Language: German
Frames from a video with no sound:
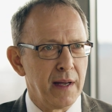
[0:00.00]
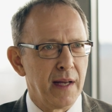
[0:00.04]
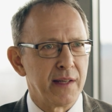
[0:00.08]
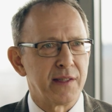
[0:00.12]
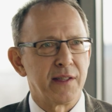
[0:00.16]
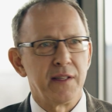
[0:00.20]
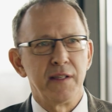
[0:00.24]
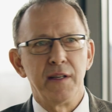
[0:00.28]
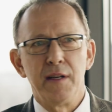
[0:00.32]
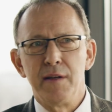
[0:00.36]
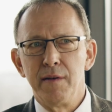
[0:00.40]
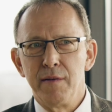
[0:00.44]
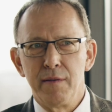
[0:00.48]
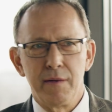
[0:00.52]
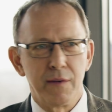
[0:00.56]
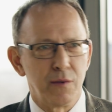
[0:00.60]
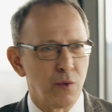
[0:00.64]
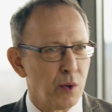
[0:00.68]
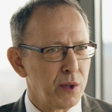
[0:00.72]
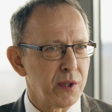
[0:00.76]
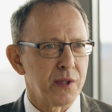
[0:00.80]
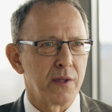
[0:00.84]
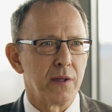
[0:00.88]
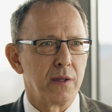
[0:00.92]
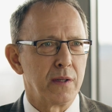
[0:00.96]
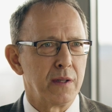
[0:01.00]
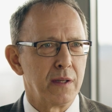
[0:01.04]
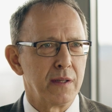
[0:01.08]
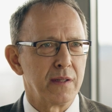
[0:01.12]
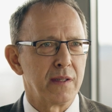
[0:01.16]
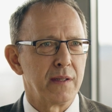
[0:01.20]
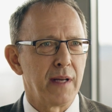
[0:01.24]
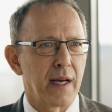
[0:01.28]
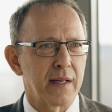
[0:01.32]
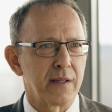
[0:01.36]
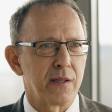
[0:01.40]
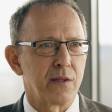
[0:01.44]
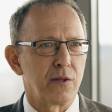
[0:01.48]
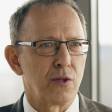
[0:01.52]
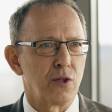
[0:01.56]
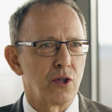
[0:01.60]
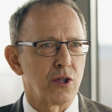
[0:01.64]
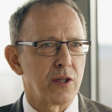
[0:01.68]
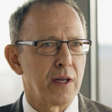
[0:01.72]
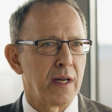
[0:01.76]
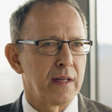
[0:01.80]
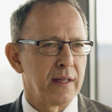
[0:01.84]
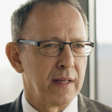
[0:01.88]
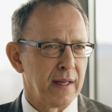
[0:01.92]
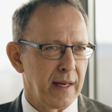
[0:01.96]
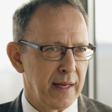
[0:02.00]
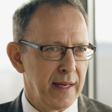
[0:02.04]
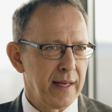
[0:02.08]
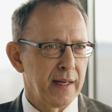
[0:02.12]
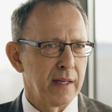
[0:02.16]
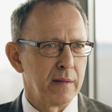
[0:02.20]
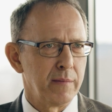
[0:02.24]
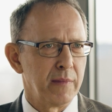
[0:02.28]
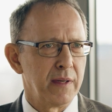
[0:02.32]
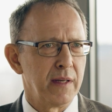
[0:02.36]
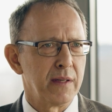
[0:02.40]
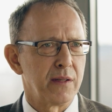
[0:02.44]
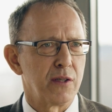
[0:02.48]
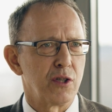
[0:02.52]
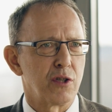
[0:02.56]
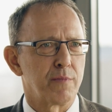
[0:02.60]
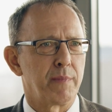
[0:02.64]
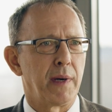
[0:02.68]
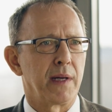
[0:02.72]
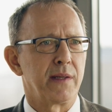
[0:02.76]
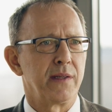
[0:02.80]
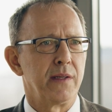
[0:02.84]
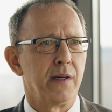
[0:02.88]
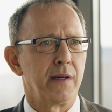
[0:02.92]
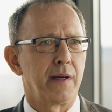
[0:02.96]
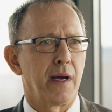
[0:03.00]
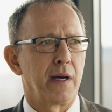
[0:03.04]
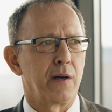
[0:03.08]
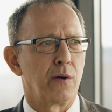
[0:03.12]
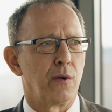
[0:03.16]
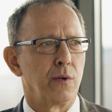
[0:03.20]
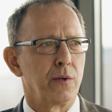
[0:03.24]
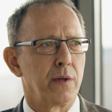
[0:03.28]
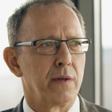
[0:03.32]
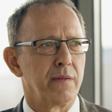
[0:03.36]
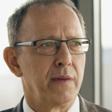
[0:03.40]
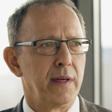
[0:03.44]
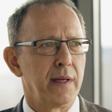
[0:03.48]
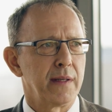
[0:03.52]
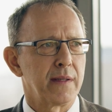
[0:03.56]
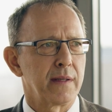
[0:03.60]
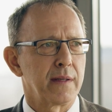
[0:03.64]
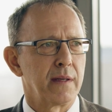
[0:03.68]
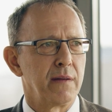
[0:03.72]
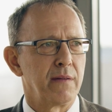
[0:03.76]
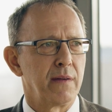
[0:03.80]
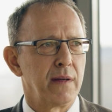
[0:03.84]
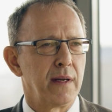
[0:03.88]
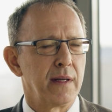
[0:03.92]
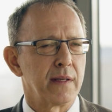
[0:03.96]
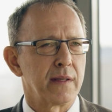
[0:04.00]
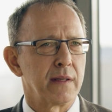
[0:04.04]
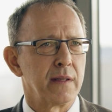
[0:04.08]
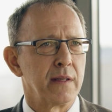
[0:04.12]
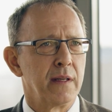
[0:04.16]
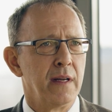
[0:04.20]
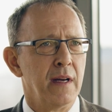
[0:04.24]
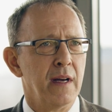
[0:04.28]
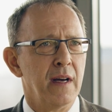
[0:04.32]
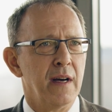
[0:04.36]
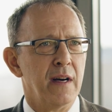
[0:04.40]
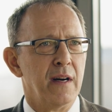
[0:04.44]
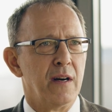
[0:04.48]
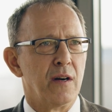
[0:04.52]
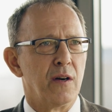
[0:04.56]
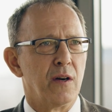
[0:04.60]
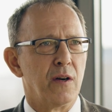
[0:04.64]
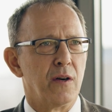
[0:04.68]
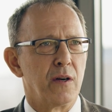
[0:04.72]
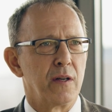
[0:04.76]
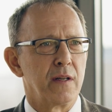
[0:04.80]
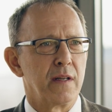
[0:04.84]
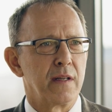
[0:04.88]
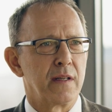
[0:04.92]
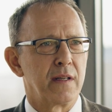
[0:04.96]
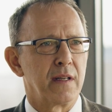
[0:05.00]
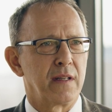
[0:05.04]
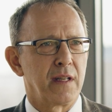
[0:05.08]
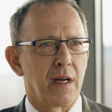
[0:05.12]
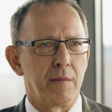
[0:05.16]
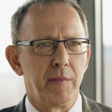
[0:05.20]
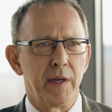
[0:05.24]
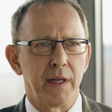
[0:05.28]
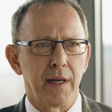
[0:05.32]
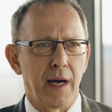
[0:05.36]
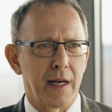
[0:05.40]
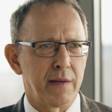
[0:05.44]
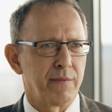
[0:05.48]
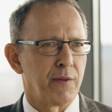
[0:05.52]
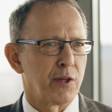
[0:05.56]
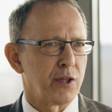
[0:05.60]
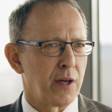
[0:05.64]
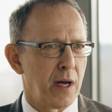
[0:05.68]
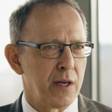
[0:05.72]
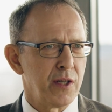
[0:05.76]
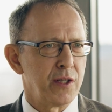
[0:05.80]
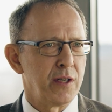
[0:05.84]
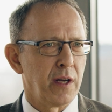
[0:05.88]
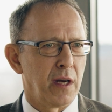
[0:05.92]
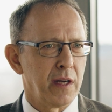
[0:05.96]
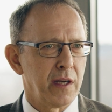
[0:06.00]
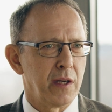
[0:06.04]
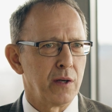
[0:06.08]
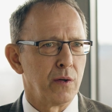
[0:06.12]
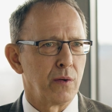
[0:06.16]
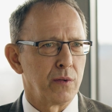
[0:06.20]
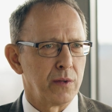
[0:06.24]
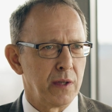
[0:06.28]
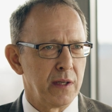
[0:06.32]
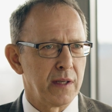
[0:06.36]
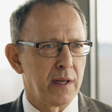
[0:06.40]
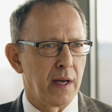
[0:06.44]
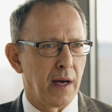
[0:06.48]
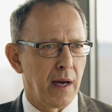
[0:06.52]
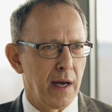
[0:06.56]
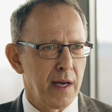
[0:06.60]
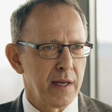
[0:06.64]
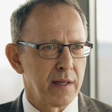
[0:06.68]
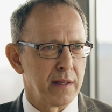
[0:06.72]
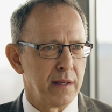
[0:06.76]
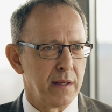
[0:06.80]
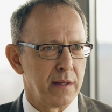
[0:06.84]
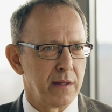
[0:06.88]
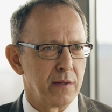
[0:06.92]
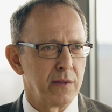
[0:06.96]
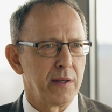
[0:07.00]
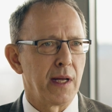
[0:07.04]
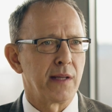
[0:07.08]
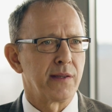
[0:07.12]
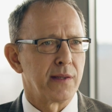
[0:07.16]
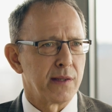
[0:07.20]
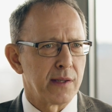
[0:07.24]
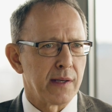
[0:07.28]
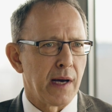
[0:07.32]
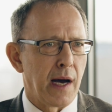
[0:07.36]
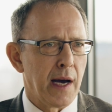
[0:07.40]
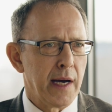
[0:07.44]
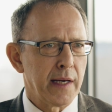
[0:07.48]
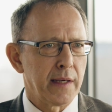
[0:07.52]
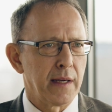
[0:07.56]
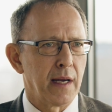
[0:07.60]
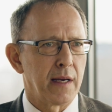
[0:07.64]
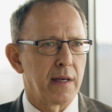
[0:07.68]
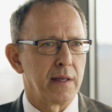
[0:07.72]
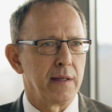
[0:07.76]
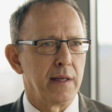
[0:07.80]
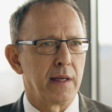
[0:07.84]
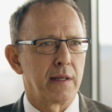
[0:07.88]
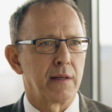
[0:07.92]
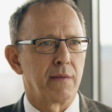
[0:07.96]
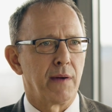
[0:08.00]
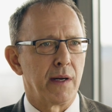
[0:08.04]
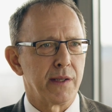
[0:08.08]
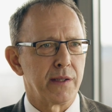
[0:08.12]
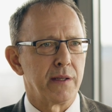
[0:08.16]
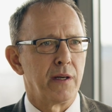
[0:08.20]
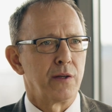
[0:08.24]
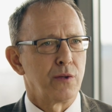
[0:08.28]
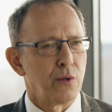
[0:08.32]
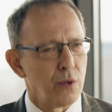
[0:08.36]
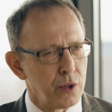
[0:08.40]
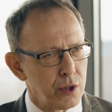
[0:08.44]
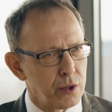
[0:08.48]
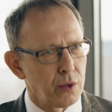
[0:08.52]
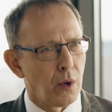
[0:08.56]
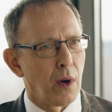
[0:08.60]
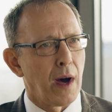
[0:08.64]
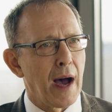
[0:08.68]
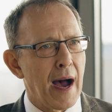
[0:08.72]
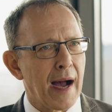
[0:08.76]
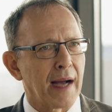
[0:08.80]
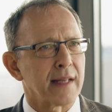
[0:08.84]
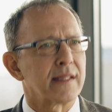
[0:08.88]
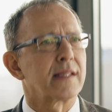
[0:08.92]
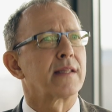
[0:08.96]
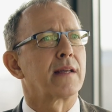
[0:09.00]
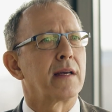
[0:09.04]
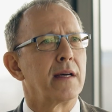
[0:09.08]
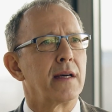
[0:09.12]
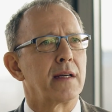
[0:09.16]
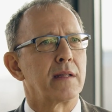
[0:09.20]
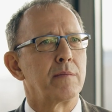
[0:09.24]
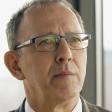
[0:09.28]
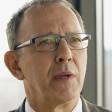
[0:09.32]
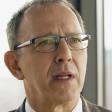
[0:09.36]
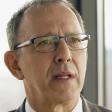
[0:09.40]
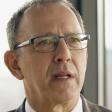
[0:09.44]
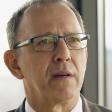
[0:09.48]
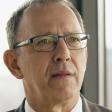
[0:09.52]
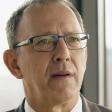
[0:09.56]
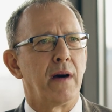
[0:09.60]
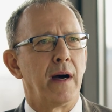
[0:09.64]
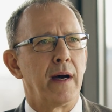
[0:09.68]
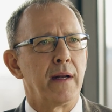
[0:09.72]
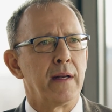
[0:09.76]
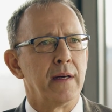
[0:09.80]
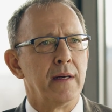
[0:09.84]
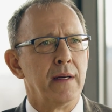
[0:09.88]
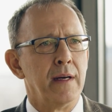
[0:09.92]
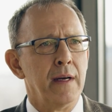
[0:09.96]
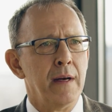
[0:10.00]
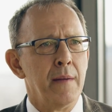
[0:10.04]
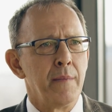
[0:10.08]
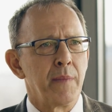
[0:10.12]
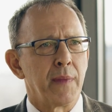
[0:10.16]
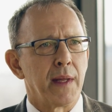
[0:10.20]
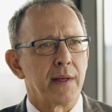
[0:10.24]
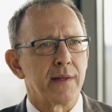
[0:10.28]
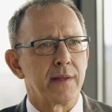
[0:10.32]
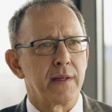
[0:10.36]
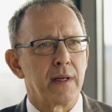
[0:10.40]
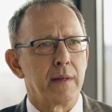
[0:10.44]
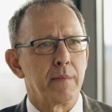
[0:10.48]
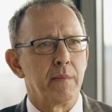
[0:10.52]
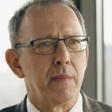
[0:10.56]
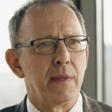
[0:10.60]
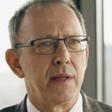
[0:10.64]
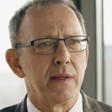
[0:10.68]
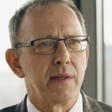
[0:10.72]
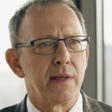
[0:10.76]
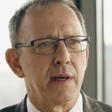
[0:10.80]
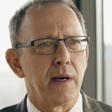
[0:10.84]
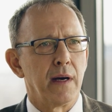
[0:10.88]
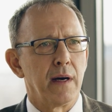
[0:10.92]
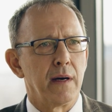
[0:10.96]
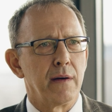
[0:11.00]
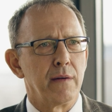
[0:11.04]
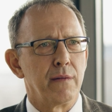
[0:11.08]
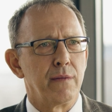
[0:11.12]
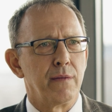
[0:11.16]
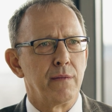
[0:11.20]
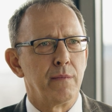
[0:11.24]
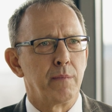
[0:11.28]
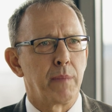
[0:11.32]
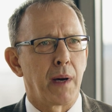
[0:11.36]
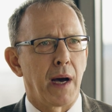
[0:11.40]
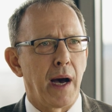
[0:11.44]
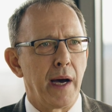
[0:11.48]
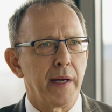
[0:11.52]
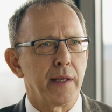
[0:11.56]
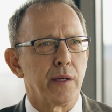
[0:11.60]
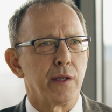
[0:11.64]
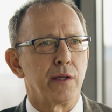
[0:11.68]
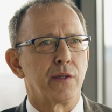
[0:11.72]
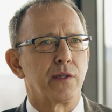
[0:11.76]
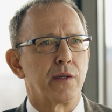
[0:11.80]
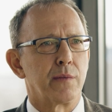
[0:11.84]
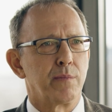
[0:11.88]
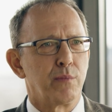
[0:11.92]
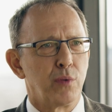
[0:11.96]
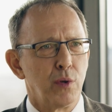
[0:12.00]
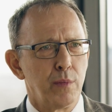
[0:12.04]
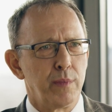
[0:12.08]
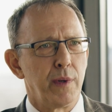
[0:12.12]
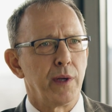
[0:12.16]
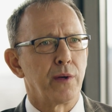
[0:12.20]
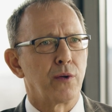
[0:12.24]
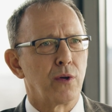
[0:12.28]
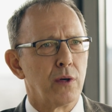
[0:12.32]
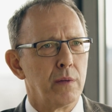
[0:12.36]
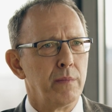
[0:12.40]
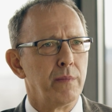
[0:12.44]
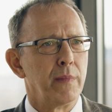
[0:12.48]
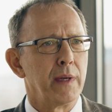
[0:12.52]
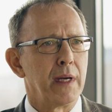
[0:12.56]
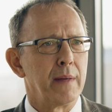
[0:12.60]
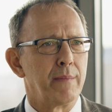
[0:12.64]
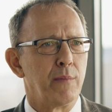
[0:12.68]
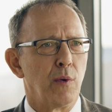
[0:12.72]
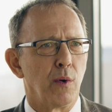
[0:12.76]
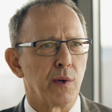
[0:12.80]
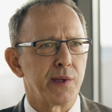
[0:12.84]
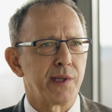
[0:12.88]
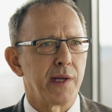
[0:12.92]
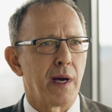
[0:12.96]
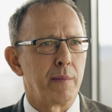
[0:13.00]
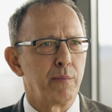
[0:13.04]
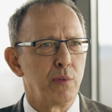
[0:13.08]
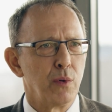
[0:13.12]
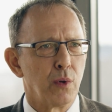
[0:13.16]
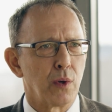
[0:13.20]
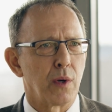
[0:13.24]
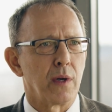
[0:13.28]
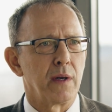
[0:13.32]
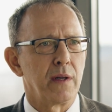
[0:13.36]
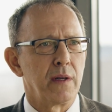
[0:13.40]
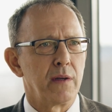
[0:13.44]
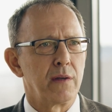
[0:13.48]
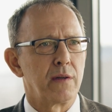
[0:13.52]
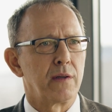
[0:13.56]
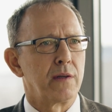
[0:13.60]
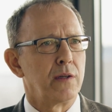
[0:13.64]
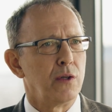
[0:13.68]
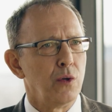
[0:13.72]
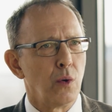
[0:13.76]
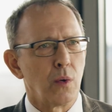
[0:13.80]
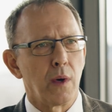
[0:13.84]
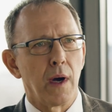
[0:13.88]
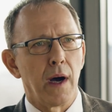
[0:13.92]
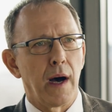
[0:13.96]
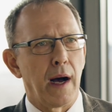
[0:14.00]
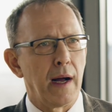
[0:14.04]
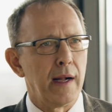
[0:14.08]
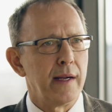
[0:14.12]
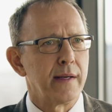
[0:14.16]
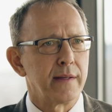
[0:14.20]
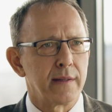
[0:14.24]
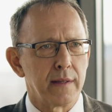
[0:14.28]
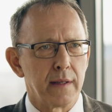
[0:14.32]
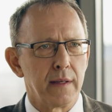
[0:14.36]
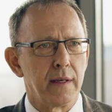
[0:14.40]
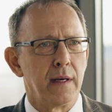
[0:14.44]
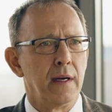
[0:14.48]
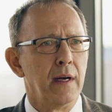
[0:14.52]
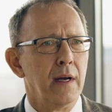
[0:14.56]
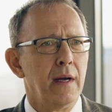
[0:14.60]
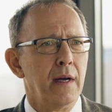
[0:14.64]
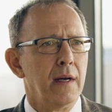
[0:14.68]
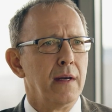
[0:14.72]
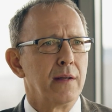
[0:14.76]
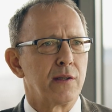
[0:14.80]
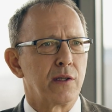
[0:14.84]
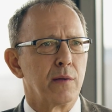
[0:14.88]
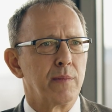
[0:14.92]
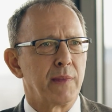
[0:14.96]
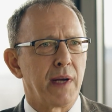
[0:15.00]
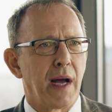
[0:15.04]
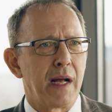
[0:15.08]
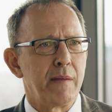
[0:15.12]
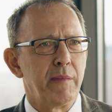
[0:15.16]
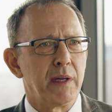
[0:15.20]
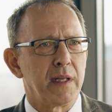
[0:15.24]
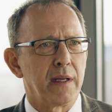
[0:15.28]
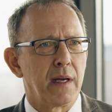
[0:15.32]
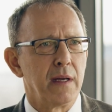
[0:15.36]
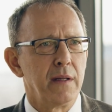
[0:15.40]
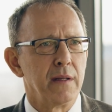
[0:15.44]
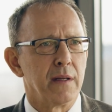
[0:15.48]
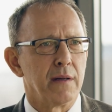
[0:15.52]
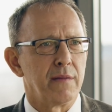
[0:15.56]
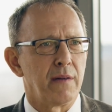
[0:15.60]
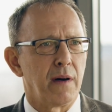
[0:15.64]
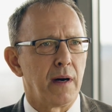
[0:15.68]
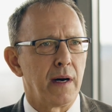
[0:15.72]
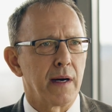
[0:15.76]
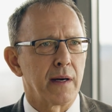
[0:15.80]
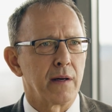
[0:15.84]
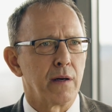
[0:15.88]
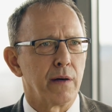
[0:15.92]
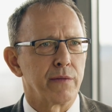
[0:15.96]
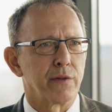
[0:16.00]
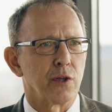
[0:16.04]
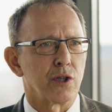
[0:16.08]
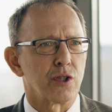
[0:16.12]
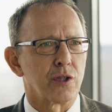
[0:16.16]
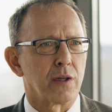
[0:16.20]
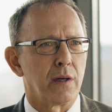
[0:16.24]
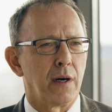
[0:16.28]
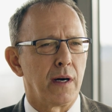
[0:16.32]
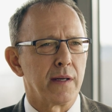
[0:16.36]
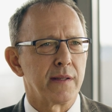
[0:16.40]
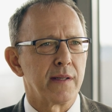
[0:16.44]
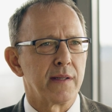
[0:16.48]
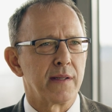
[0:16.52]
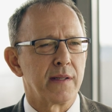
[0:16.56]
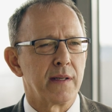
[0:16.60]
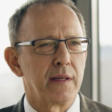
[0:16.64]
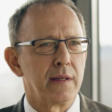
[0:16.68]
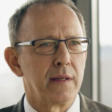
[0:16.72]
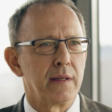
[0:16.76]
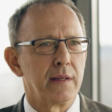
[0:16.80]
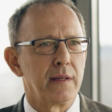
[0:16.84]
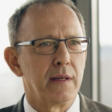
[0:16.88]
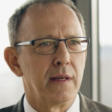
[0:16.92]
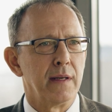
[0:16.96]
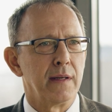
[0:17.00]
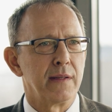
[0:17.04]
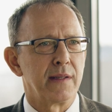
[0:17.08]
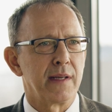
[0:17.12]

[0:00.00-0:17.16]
Es sind in Dutzenden sächsischen Städten regelmäßig Spaziergänger unterwegs gewesen und damit hat wahrscheinlich die Regierung nicht gerechnet und jetzt ist sie eingeknickt, weil sie natürlich doch Angst kriegt mittlerweile, dass eben ein sehr breites Publikum, eben auch sehr bürgerlich, junge, alte, zum Teil mit Kinderwagen auf der Straße sind.